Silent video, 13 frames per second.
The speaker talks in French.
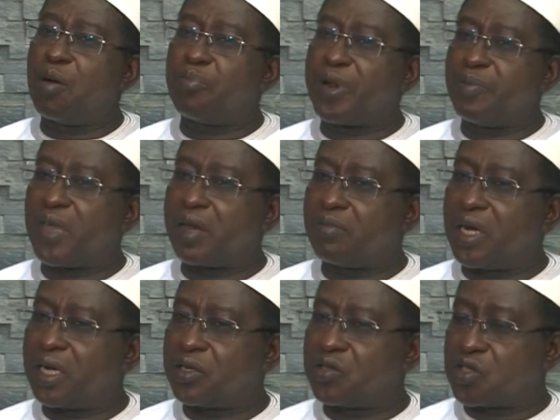
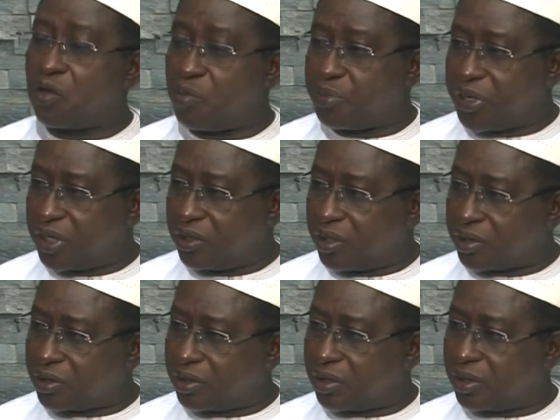Premièrement, nous avons pris
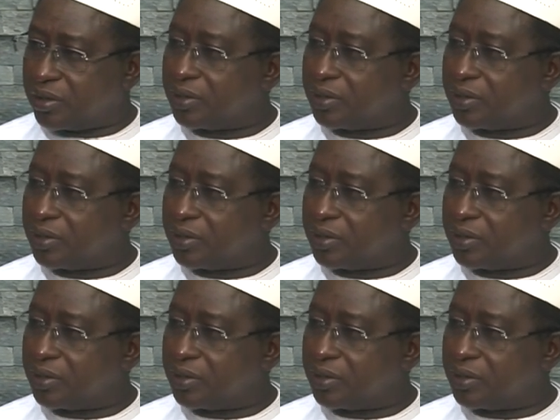note